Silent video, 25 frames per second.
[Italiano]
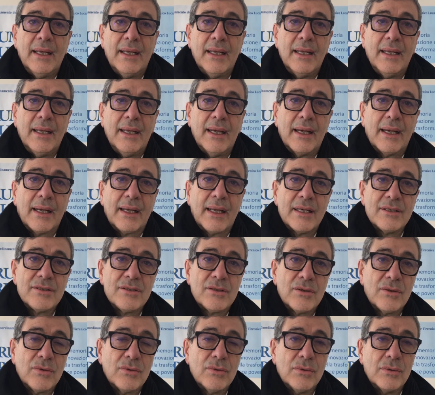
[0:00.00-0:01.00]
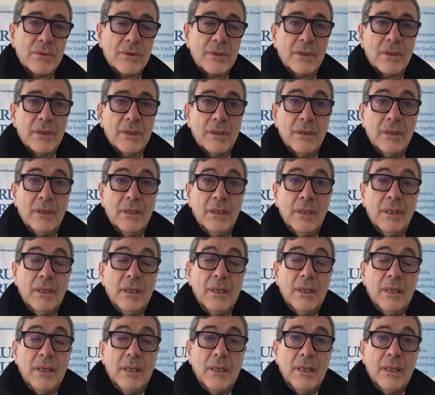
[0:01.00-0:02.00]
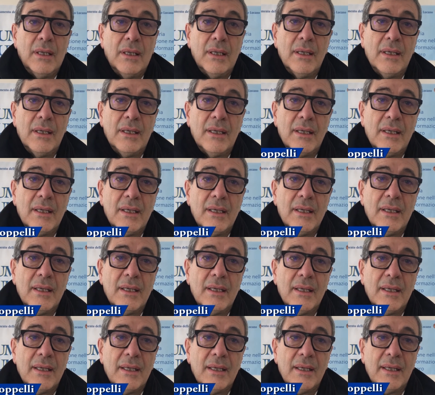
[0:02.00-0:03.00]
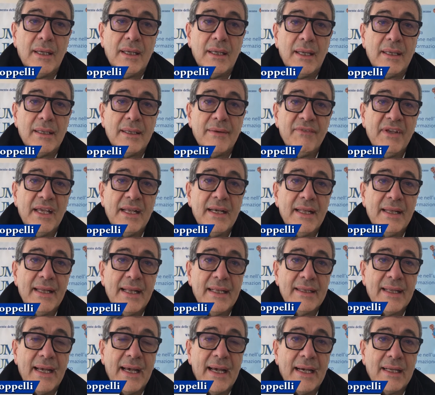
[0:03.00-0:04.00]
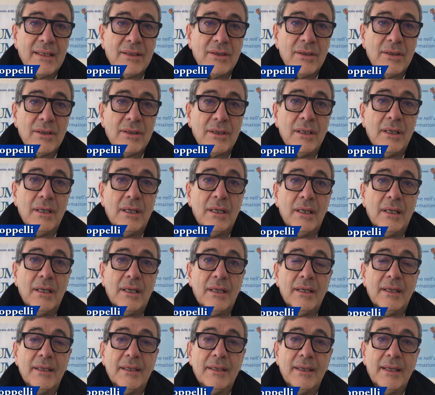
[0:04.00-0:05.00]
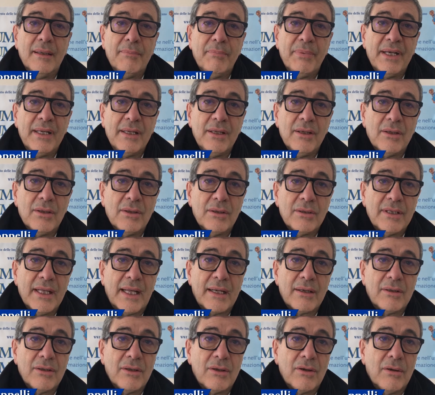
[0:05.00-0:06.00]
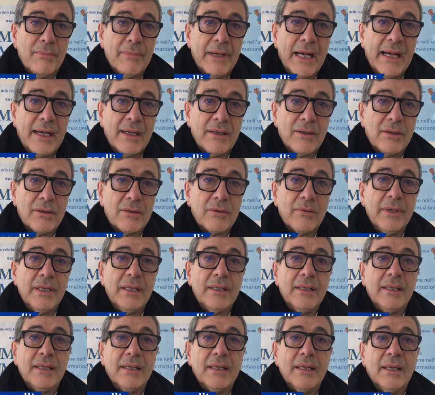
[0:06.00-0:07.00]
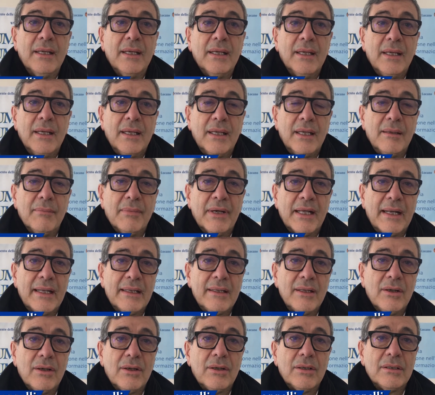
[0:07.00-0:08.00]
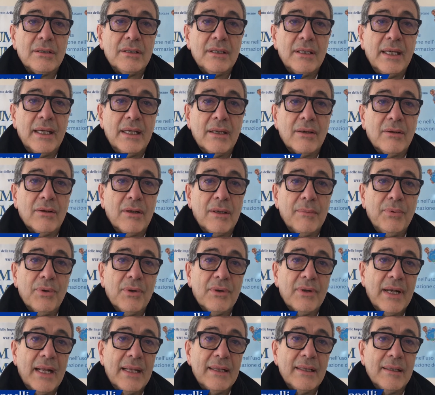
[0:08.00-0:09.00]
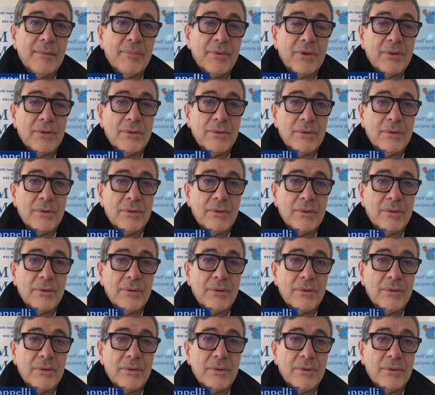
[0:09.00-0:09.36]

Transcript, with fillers: e a Castrocucco eh, viene datato eh, nel periodo tardo romano, quindi i Marateoti erano i più grandi